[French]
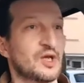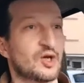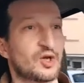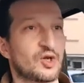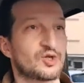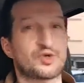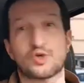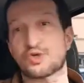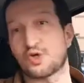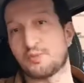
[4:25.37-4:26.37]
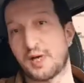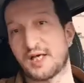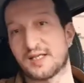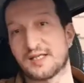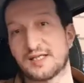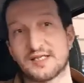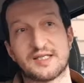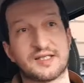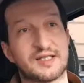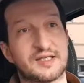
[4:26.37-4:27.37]
Euh, sur ce,
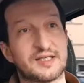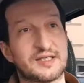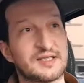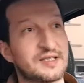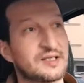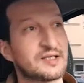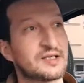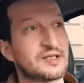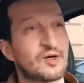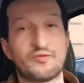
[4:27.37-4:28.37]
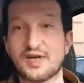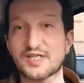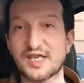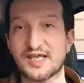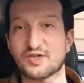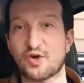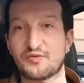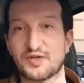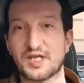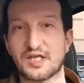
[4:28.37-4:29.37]
bah, on va essayer de
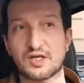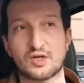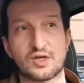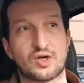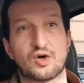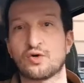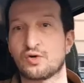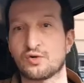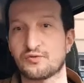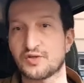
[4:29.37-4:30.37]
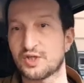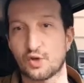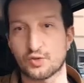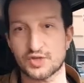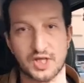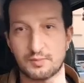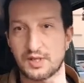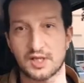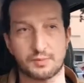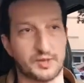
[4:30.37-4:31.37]
revenir euh, en vidéo, en
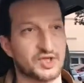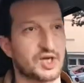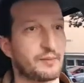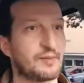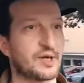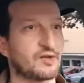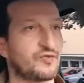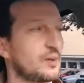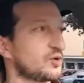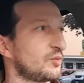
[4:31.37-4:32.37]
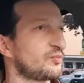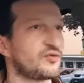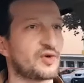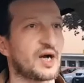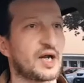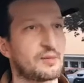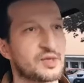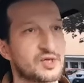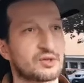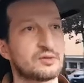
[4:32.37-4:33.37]
streaming, parce qu'il y a pas mal de films qu'on peut voir à la
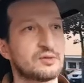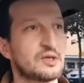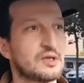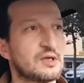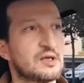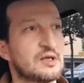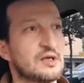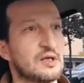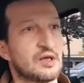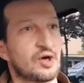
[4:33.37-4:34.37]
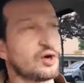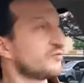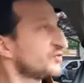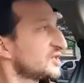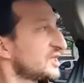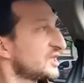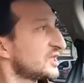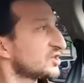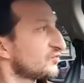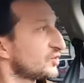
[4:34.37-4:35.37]
maison. On vous
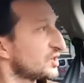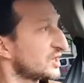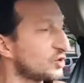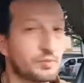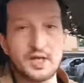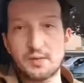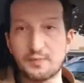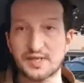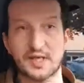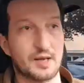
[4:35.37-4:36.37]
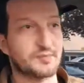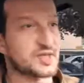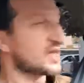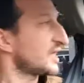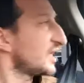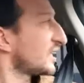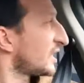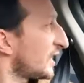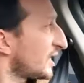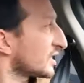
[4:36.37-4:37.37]
dit, je vous dis, n'oubliez pas de lapser,
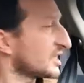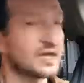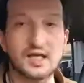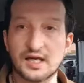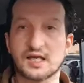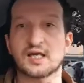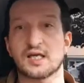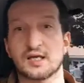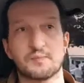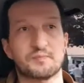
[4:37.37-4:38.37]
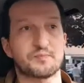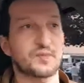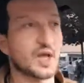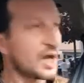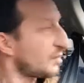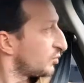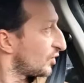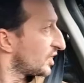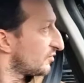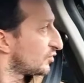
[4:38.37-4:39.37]
liker,
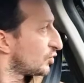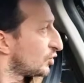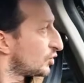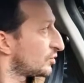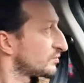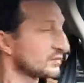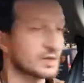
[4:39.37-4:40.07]
abonnez-vous,